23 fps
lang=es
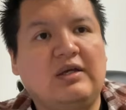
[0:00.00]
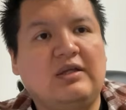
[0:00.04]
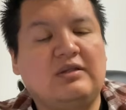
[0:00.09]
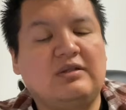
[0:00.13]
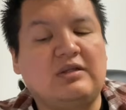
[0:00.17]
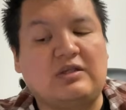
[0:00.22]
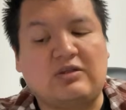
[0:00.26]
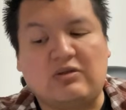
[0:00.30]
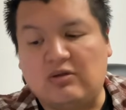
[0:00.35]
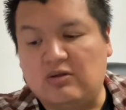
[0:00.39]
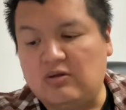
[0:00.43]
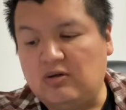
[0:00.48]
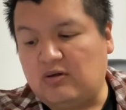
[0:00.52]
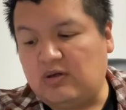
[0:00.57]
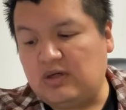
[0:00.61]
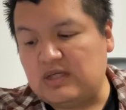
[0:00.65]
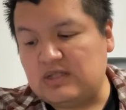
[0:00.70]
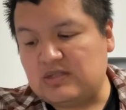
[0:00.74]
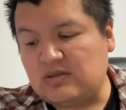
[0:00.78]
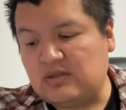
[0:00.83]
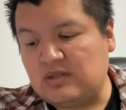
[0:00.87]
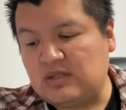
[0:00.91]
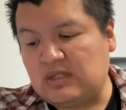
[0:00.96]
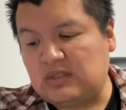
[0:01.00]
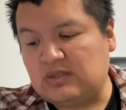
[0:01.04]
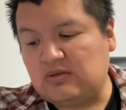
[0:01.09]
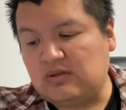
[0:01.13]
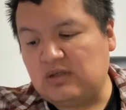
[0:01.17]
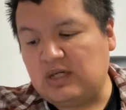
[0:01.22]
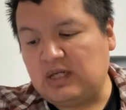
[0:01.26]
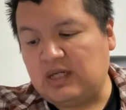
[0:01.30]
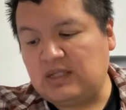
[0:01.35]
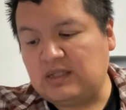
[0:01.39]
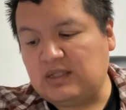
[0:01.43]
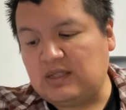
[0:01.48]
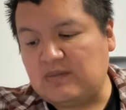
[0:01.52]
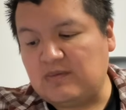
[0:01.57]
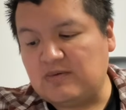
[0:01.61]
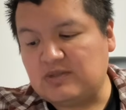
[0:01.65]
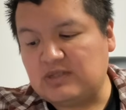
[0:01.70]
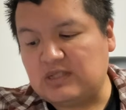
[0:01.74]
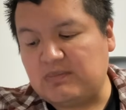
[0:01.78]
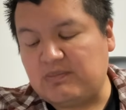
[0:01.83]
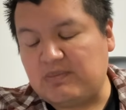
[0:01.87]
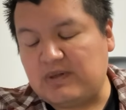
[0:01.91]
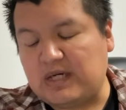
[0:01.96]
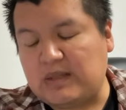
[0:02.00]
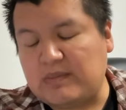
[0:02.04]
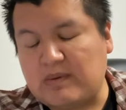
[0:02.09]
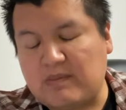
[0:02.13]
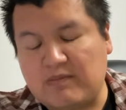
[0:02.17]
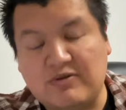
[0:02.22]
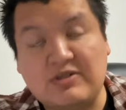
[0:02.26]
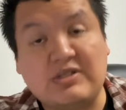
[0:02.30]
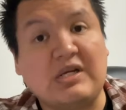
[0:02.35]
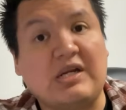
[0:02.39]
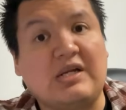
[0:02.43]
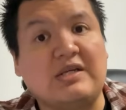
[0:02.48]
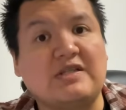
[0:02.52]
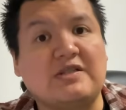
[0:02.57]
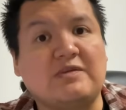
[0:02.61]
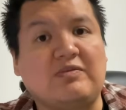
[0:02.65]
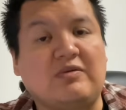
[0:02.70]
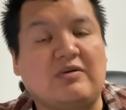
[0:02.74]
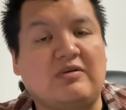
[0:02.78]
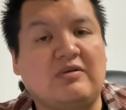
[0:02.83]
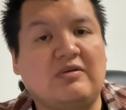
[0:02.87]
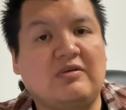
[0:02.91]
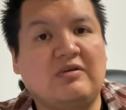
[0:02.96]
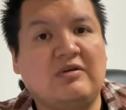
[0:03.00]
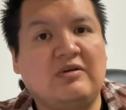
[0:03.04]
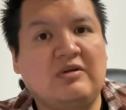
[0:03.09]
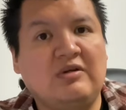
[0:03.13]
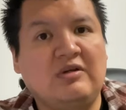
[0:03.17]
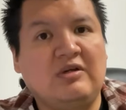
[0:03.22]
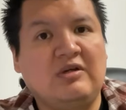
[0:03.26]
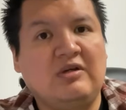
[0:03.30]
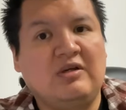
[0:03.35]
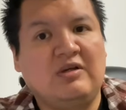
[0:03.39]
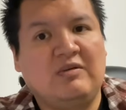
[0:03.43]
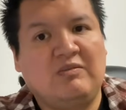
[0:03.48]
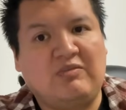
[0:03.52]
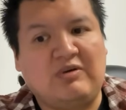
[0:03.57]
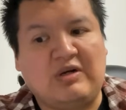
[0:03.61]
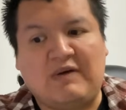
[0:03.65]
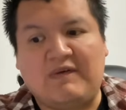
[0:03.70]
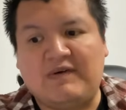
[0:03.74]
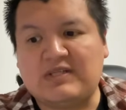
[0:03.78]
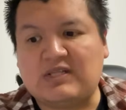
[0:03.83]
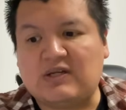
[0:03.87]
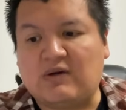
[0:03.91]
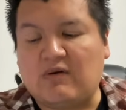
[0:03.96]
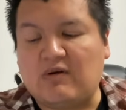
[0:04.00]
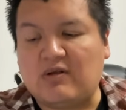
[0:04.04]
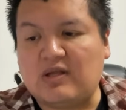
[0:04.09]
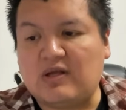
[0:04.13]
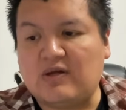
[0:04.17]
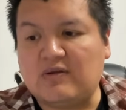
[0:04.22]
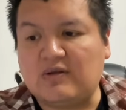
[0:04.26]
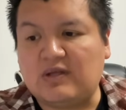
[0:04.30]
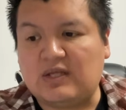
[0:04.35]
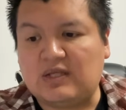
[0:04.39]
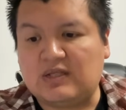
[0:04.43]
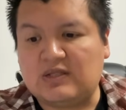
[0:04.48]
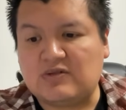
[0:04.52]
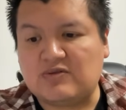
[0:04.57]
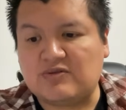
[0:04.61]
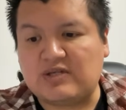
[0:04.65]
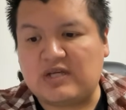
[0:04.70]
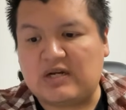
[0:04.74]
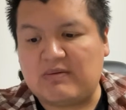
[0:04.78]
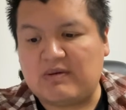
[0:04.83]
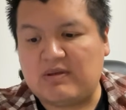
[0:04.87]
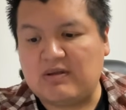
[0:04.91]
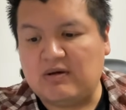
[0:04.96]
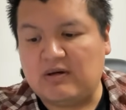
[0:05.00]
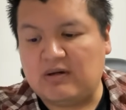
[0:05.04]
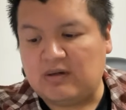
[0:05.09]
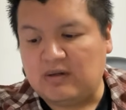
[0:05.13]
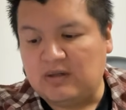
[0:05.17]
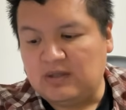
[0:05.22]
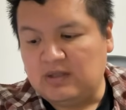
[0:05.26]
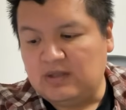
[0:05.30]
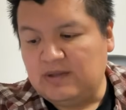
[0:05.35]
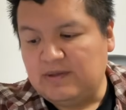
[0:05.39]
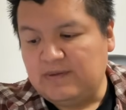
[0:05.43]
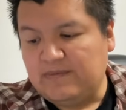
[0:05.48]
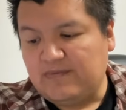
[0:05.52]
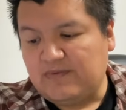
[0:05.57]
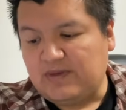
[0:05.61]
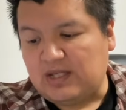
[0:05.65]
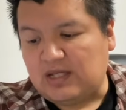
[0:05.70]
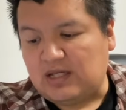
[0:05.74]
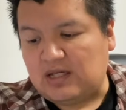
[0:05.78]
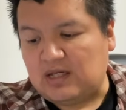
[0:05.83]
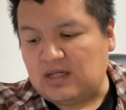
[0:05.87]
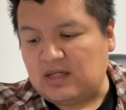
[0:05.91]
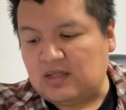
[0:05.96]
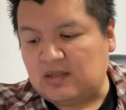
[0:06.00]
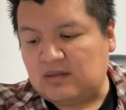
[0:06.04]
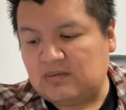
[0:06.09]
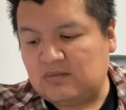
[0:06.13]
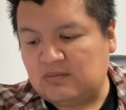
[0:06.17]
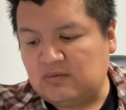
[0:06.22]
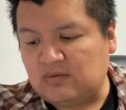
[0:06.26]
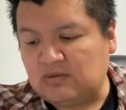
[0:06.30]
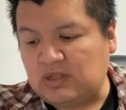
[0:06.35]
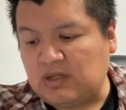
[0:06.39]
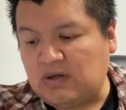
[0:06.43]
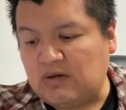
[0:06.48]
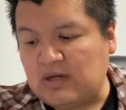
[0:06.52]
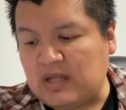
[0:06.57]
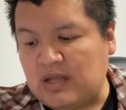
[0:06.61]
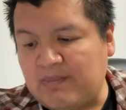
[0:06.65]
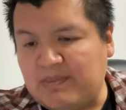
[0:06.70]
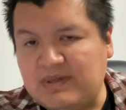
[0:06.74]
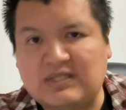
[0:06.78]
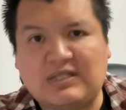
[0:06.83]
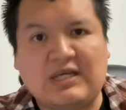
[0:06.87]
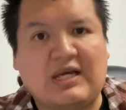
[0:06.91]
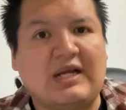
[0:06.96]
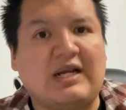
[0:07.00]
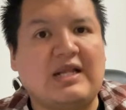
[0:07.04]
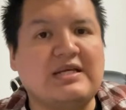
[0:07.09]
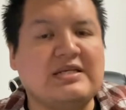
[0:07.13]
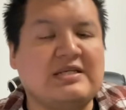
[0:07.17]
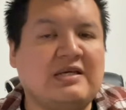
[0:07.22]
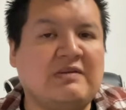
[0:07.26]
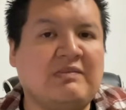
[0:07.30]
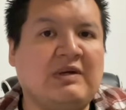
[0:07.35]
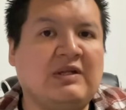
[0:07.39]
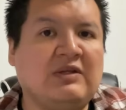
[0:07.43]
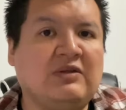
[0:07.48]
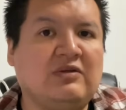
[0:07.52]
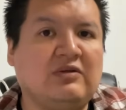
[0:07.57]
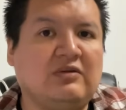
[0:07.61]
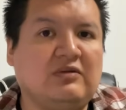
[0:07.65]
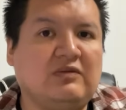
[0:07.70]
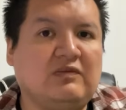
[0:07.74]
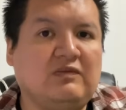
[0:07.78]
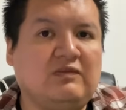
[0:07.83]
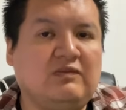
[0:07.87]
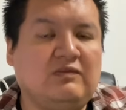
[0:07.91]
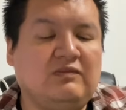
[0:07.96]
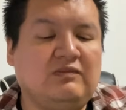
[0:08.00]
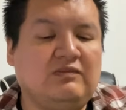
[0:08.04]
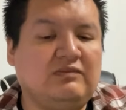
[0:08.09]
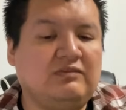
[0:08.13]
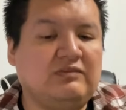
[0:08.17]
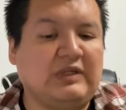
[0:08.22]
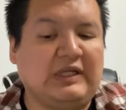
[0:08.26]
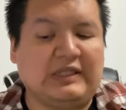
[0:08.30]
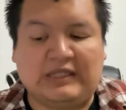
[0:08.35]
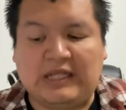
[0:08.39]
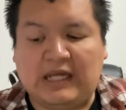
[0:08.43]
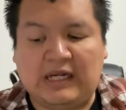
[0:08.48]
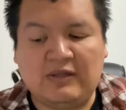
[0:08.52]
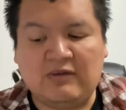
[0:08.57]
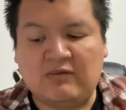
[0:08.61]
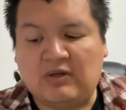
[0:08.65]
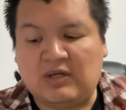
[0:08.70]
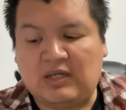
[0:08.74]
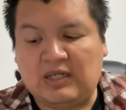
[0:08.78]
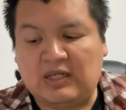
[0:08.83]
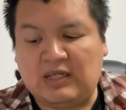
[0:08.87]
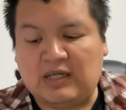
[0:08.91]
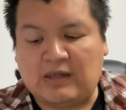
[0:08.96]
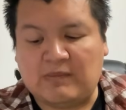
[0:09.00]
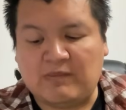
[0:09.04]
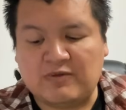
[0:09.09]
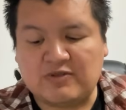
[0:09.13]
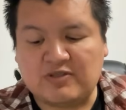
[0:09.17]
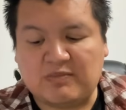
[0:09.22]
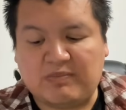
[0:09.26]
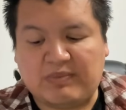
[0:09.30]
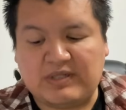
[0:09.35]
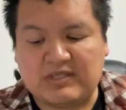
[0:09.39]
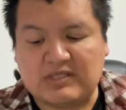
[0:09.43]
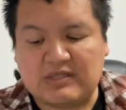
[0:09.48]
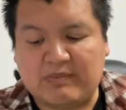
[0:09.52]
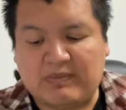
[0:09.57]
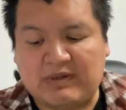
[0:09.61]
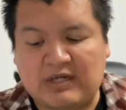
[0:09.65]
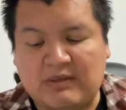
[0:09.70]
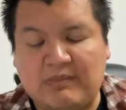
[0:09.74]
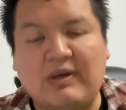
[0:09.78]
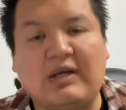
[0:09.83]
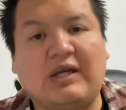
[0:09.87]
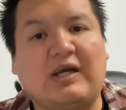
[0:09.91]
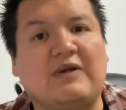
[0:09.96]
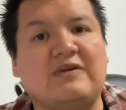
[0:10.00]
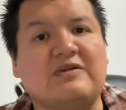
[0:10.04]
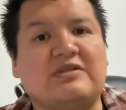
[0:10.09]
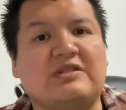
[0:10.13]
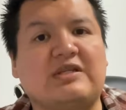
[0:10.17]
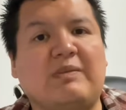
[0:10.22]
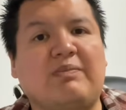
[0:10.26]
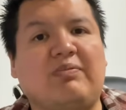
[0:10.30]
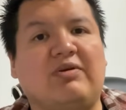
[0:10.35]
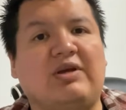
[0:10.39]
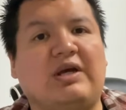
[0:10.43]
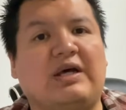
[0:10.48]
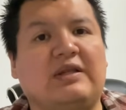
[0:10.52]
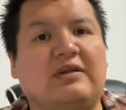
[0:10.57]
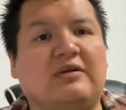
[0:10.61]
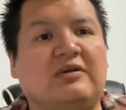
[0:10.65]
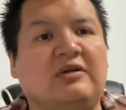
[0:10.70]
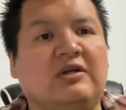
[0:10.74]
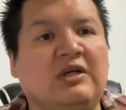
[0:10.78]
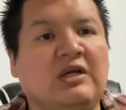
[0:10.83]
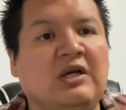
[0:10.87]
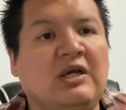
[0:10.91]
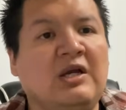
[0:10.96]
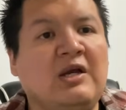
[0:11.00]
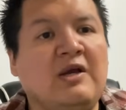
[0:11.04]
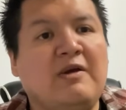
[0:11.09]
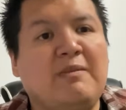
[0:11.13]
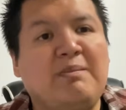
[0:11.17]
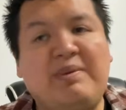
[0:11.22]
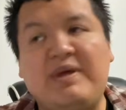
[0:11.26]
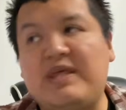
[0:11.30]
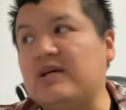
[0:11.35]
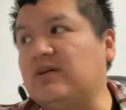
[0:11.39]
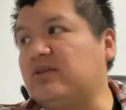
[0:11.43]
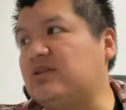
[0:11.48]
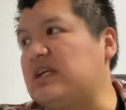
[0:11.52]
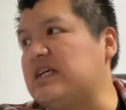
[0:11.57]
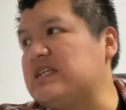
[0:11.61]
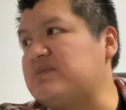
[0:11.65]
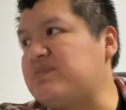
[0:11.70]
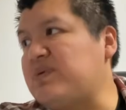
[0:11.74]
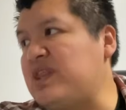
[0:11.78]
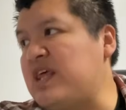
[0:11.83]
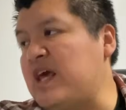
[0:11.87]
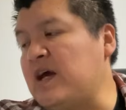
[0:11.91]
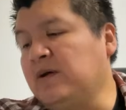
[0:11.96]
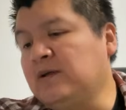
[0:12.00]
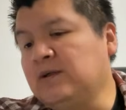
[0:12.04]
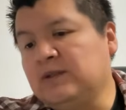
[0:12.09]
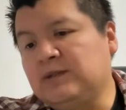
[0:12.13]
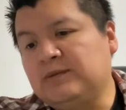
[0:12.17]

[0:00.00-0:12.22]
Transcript: de todo corazón a toda la gente hermosa de Panamá. Muchas gracias por, haberse acordado de, su servidor. Eh, no tengo nada más que agradecimiento eterno al hermoso país de Panamá que nos está apoyando video tras video.